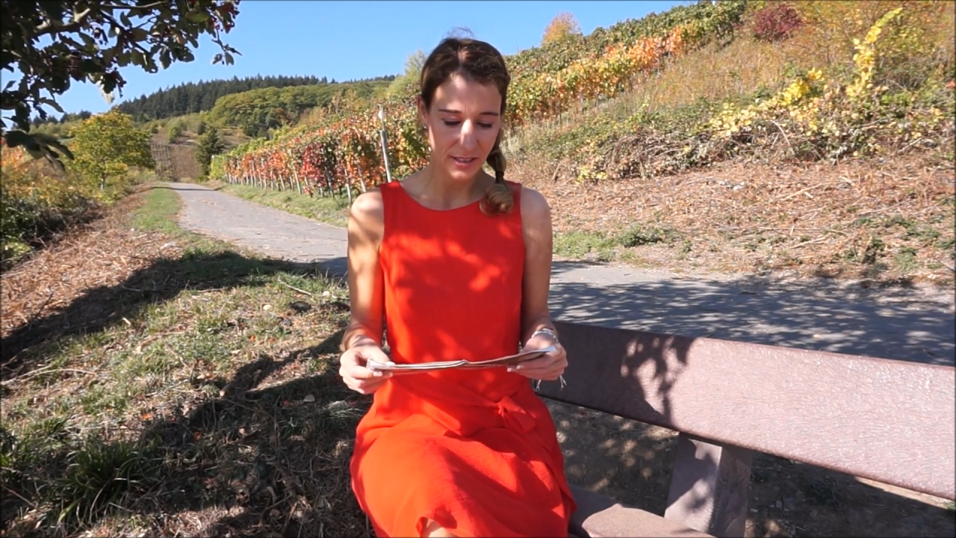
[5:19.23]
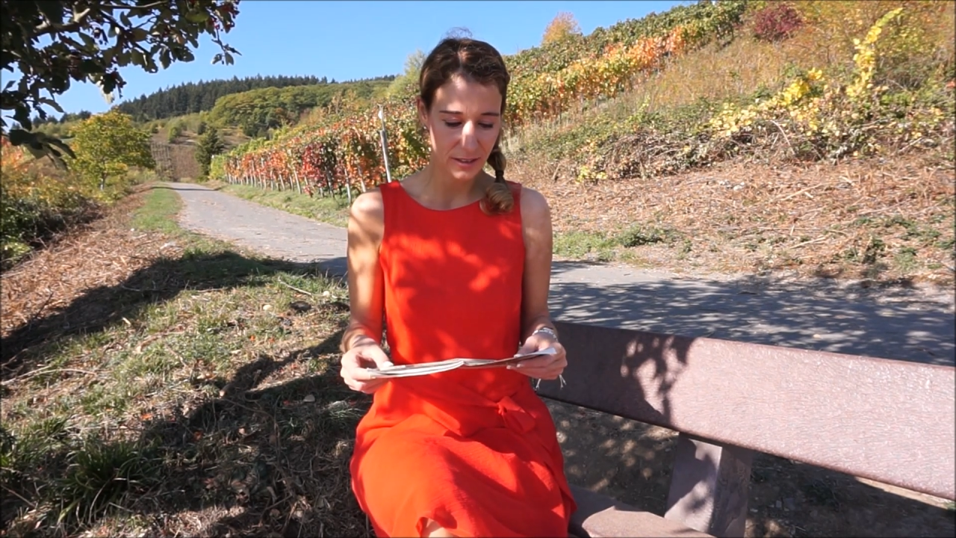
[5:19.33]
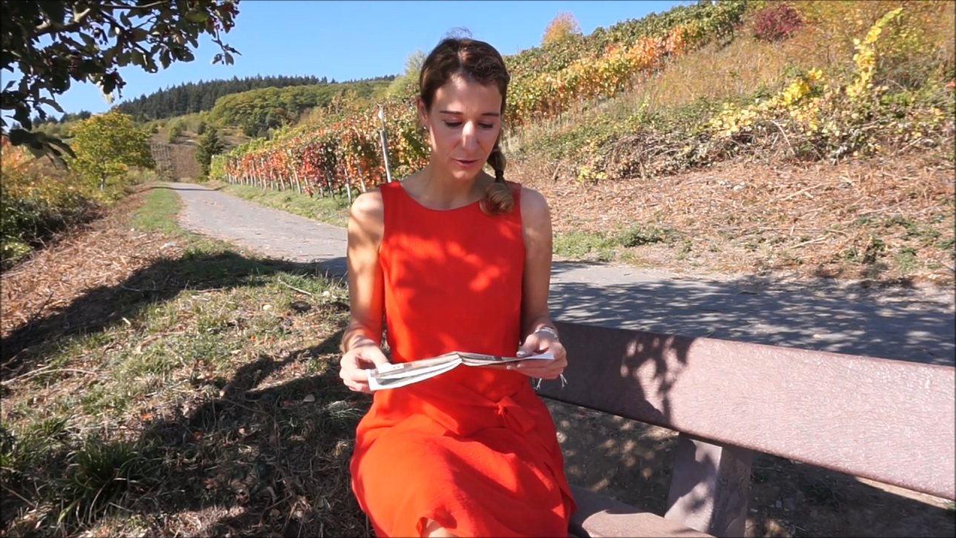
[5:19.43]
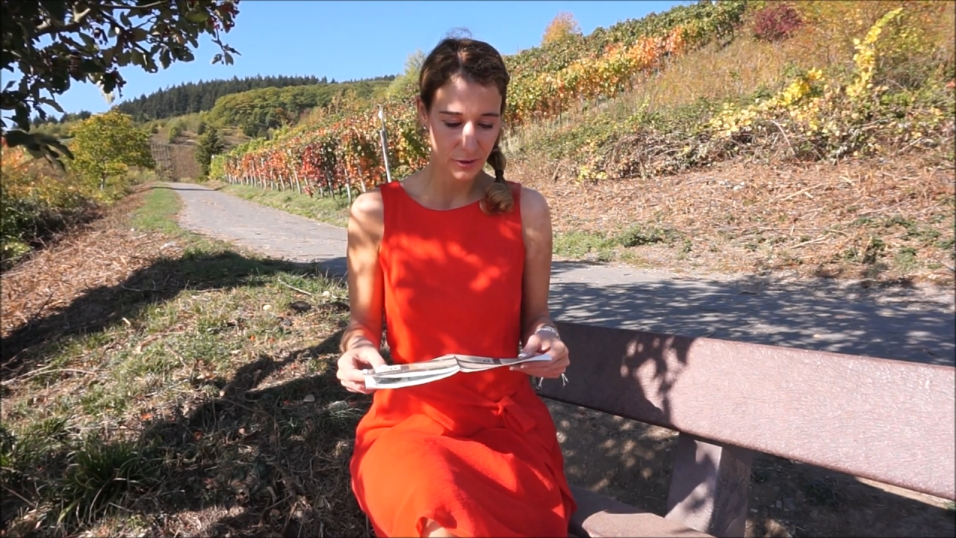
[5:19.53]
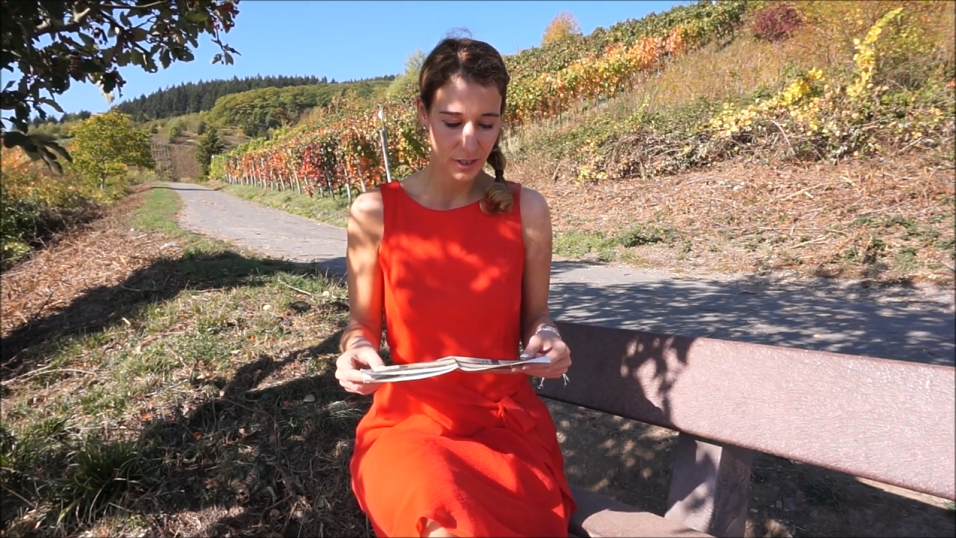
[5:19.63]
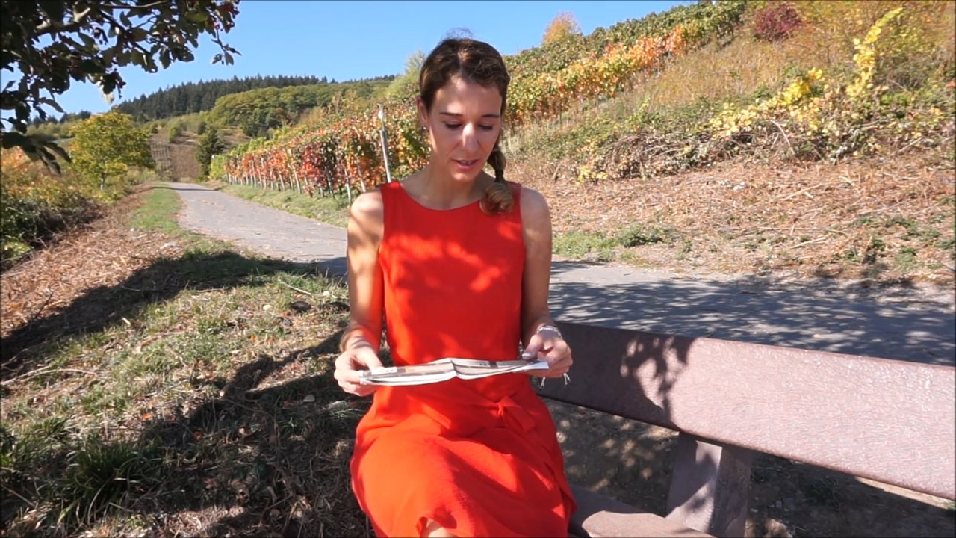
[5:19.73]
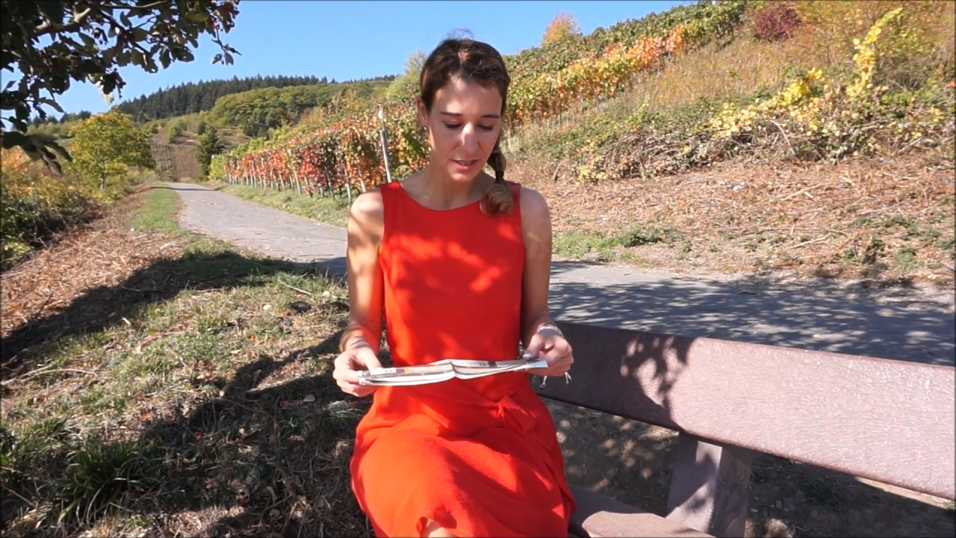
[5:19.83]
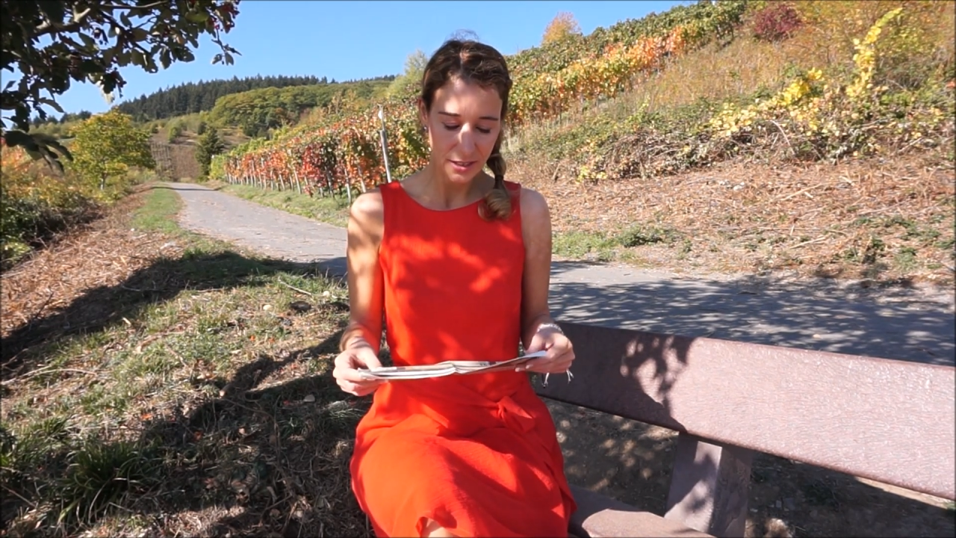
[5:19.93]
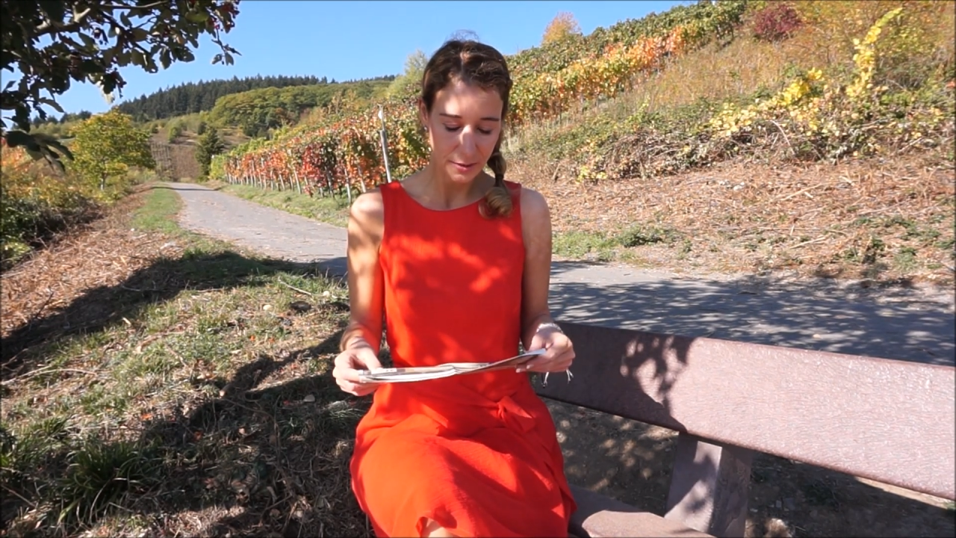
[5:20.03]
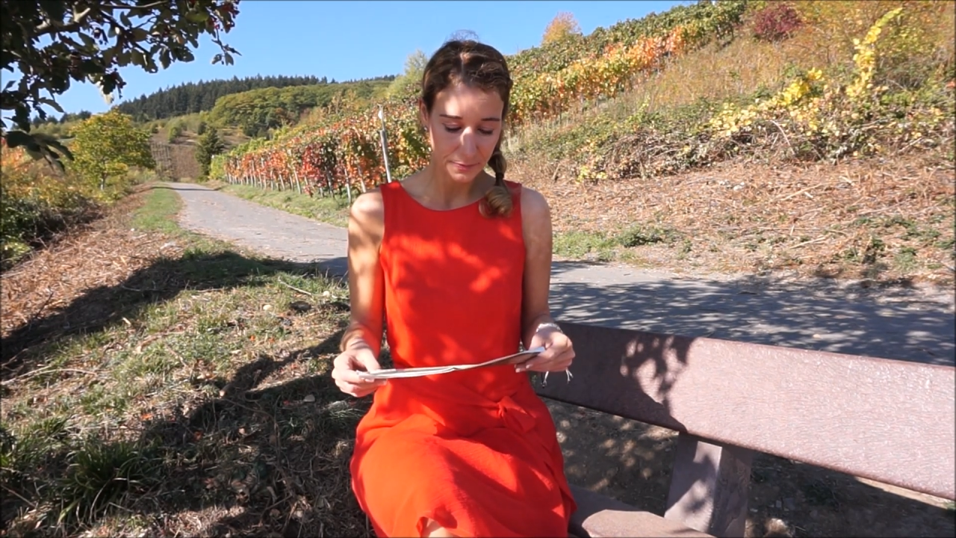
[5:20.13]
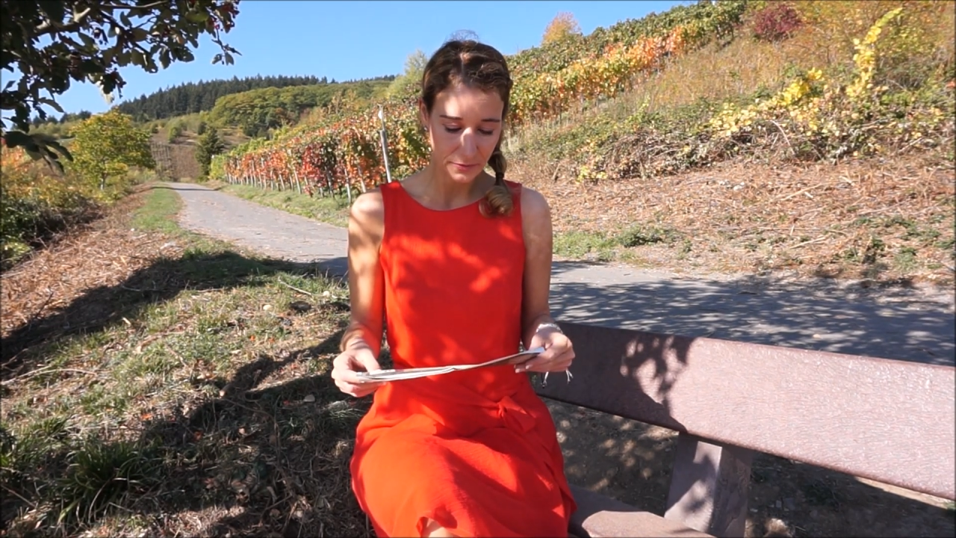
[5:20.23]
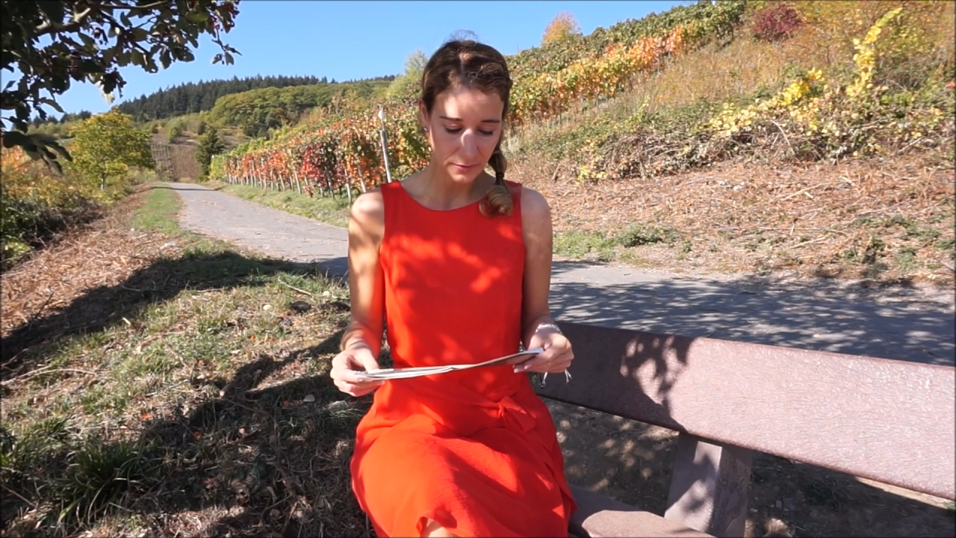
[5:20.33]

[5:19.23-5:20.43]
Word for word: sind oder nicht.